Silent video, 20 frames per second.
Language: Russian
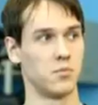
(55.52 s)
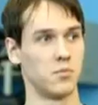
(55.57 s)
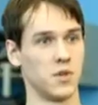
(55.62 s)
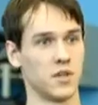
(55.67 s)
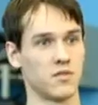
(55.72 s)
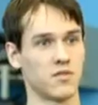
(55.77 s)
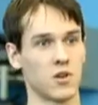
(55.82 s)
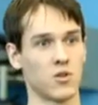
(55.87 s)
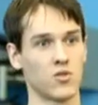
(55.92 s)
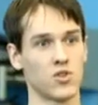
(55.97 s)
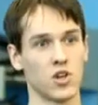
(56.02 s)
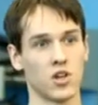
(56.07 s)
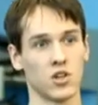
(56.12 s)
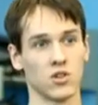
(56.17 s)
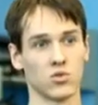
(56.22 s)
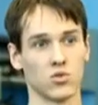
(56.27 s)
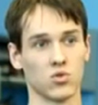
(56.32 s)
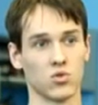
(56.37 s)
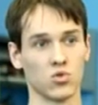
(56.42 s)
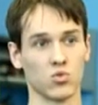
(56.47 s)
При
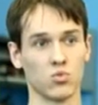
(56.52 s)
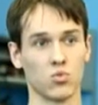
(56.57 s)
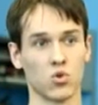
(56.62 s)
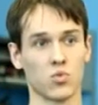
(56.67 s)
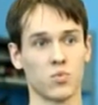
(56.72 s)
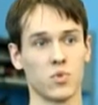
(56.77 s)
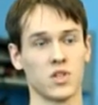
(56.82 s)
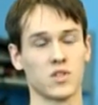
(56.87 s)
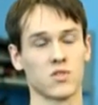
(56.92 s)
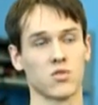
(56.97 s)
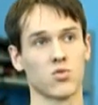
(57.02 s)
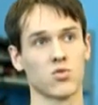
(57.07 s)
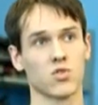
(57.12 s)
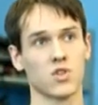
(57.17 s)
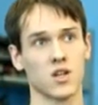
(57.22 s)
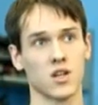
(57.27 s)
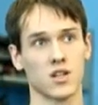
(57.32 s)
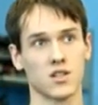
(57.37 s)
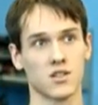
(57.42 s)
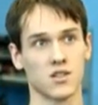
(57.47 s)
включении ноутбук
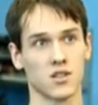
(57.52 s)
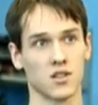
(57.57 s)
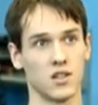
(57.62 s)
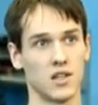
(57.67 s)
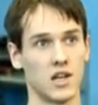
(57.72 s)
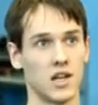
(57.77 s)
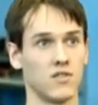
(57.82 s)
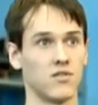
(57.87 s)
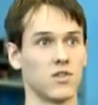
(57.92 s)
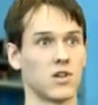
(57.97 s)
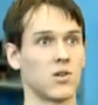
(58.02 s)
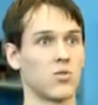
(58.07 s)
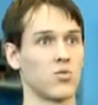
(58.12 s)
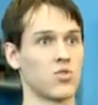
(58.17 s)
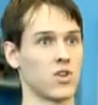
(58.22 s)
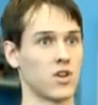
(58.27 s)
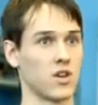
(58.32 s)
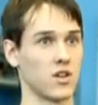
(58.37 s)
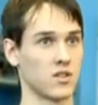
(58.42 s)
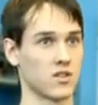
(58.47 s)
перезагружается или
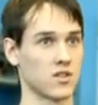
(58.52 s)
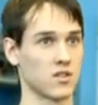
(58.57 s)
выключается.